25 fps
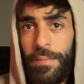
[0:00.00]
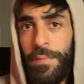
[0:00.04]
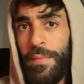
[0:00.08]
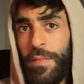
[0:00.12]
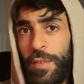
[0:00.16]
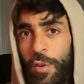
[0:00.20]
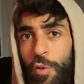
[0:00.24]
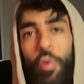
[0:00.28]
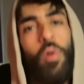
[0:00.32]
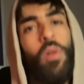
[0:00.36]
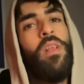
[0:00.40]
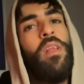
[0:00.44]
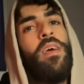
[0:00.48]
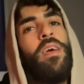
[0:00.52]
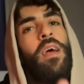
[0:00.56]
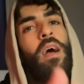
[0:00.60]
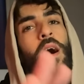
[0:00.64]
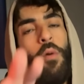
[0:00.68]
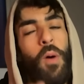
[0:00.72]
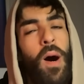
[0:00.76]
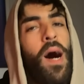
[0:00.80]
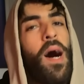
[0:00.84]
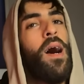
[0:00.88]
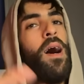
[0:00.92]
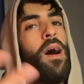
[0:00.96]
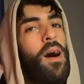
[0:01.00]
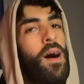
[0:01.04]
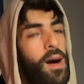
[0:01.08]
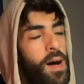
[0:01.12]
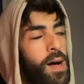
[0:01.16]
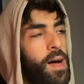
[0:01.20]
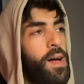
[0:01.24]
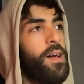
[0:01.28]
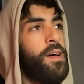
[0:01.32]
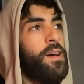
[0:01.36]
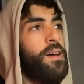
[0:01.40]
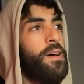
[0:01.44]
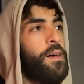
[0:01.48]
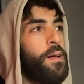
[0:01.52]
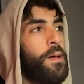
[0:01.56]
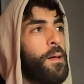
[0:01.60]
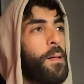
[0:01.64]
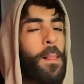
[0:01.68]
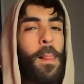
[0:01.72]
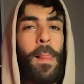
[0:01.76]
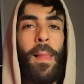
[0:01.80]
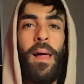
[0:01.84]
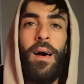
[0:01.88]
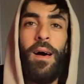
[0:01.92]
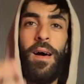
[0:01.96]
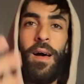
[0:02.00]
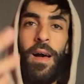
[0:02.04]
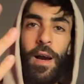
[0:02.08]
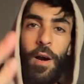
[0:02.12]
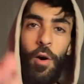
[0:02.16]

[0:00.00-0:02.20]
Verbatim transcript: تقول لي واخا آه،